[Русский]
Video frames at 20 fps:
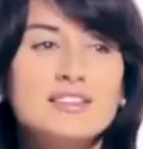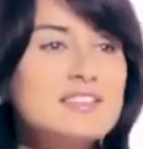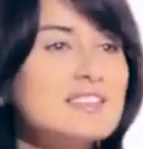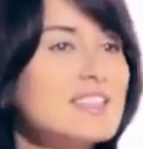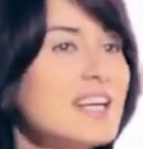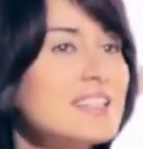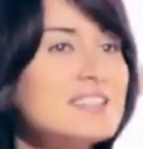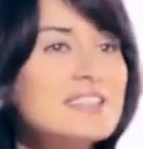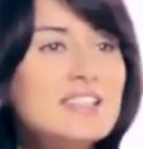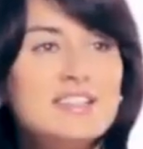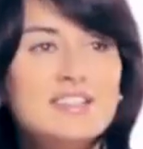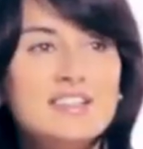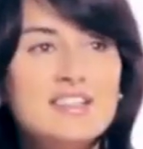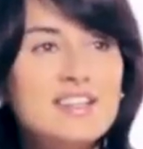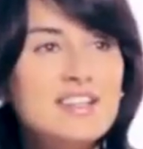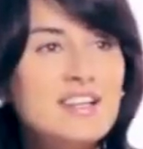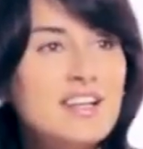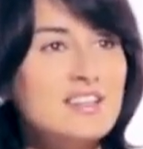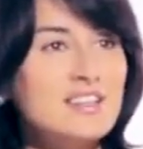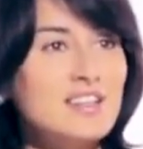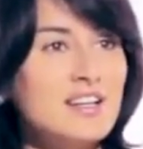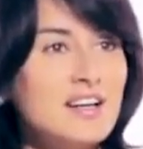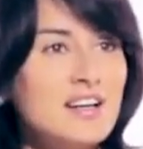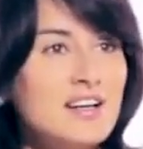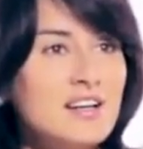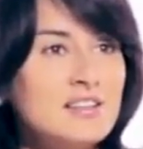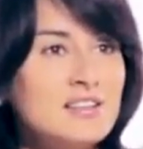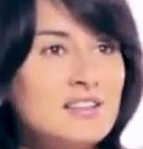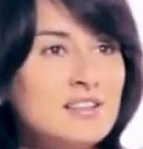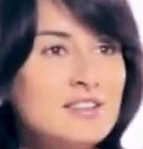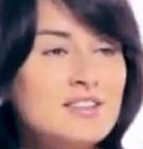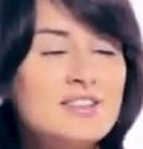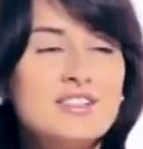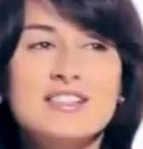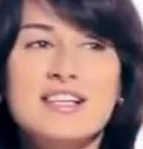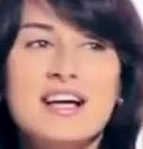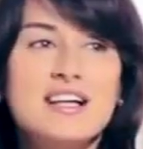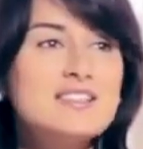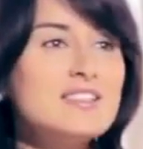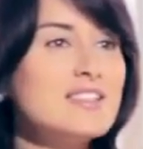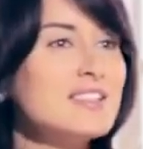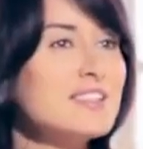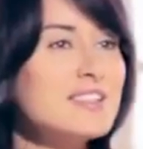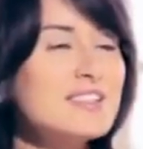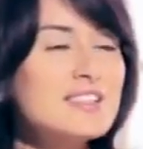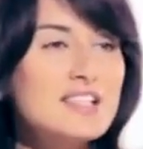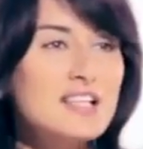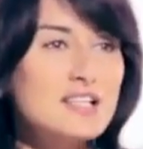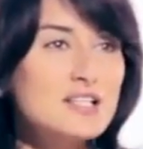Не за отдельные города, не за отдельные